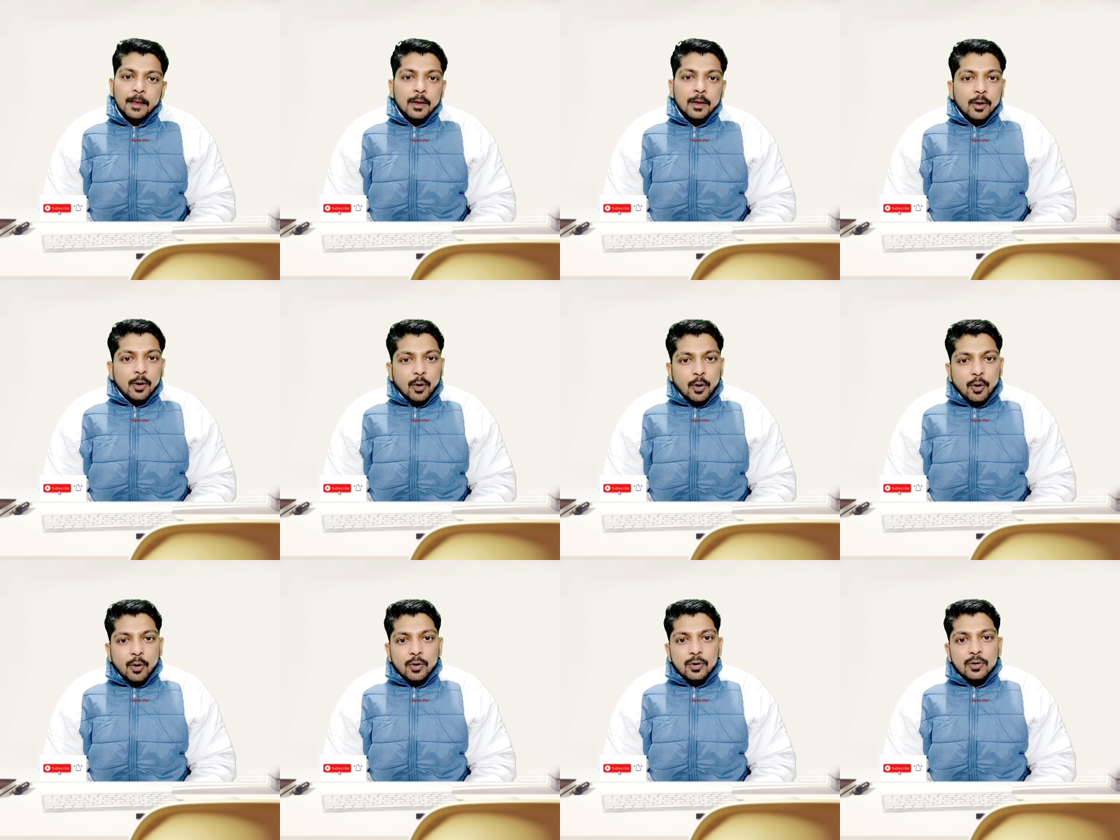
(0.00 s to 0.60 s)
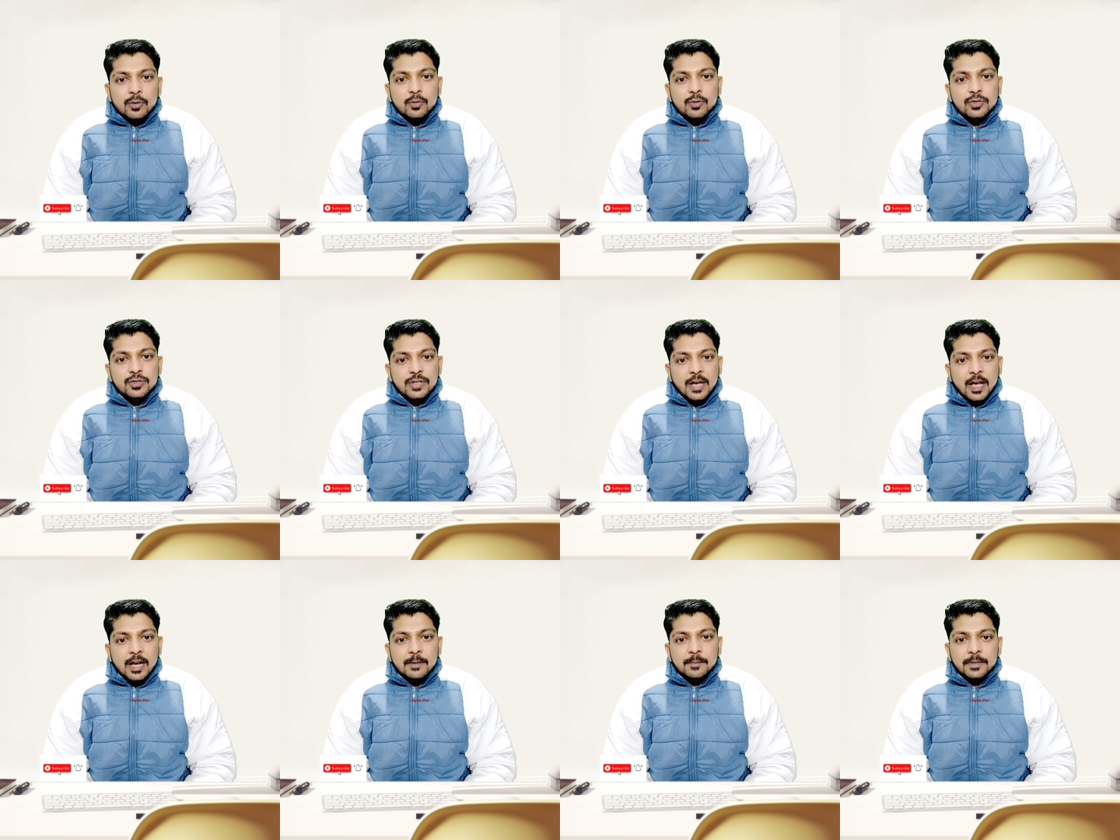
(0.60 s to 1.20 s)
और उस
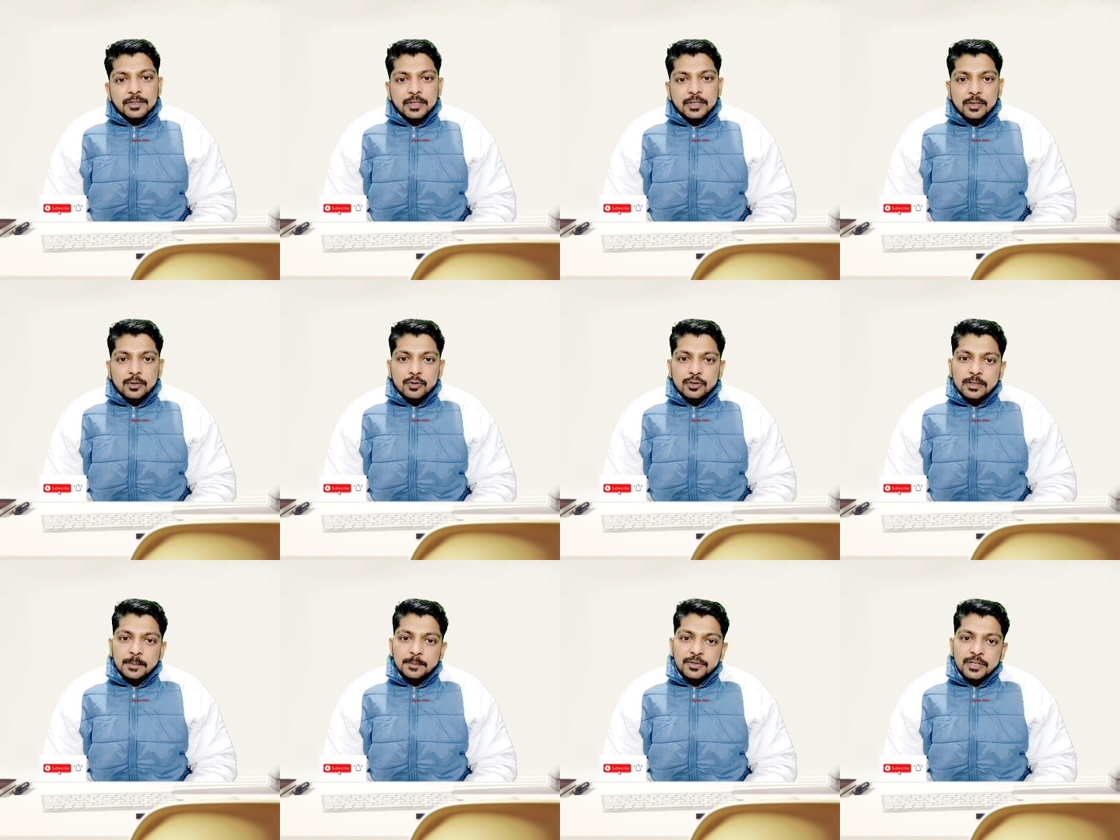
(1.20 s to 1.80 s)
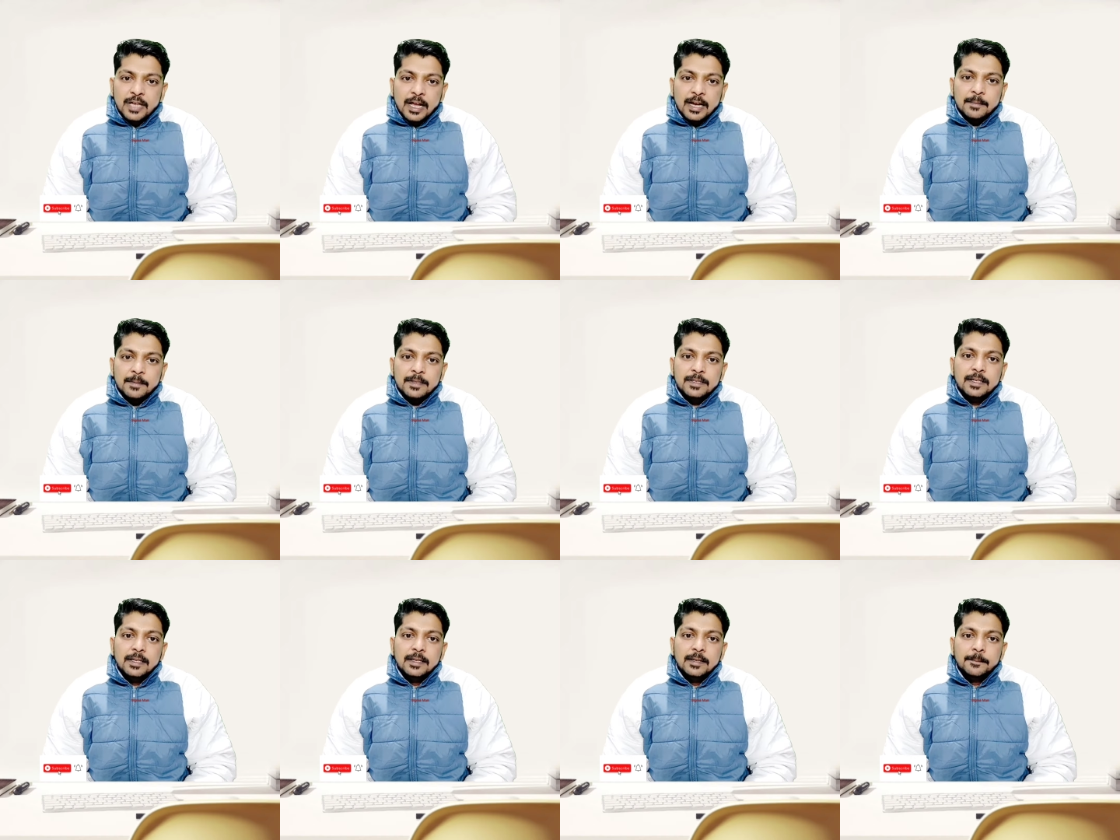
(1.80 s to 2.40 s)
शार्क मछली को जब चारा
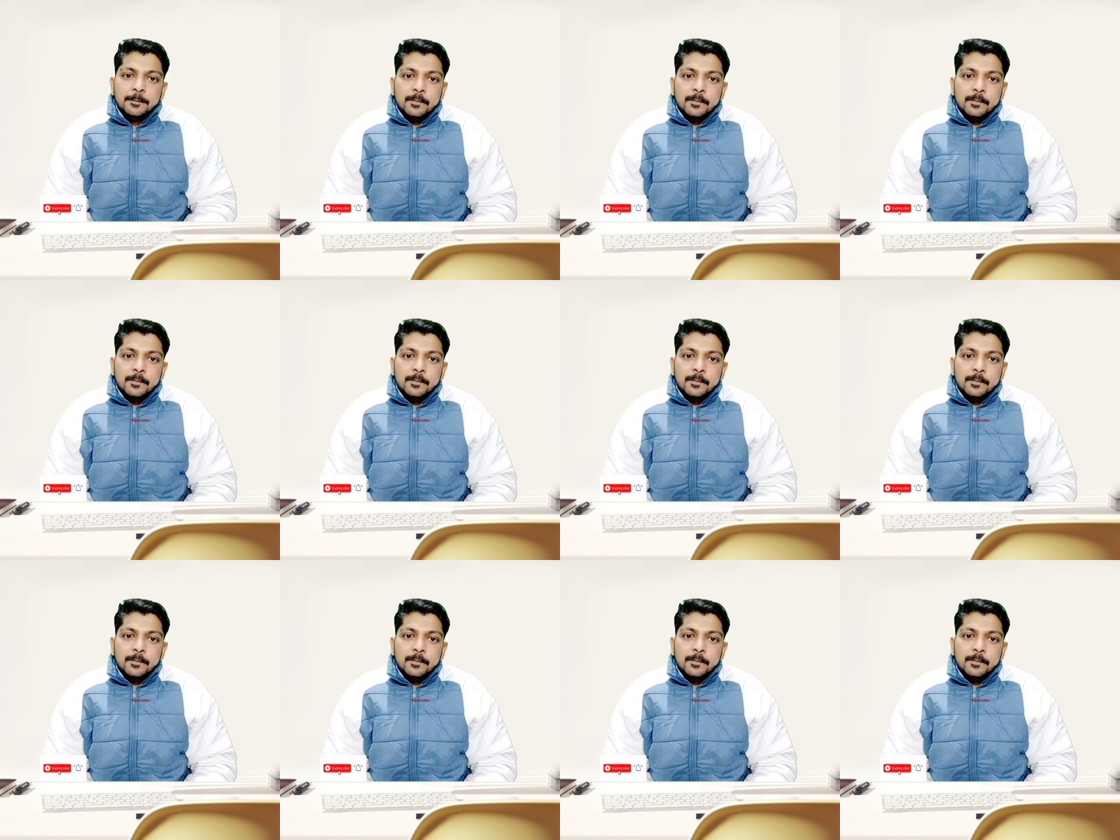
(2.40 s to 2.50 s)
मछली